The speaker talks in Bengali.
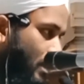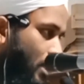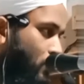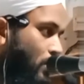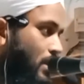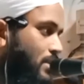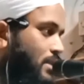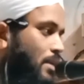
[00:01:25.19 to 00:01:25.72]

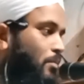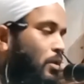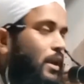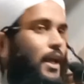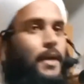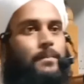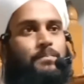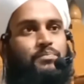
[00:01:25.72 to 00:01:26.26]
এজন্য ইসলাম
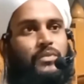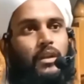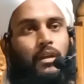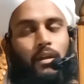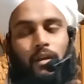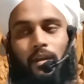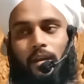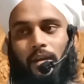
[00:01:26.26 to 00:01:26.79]
বলে
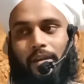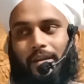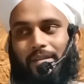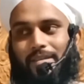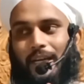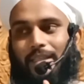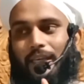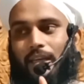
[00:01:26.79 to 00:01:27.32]

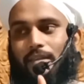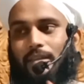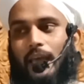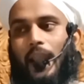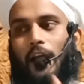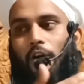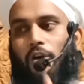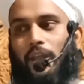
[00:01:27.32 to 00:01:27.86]
যাদের
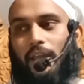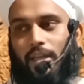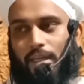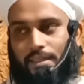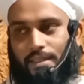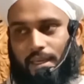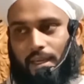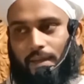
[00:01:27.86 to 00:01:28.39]
তালাক হয়ে
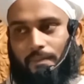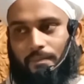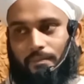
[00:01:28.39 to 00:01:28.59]
গিয়েছে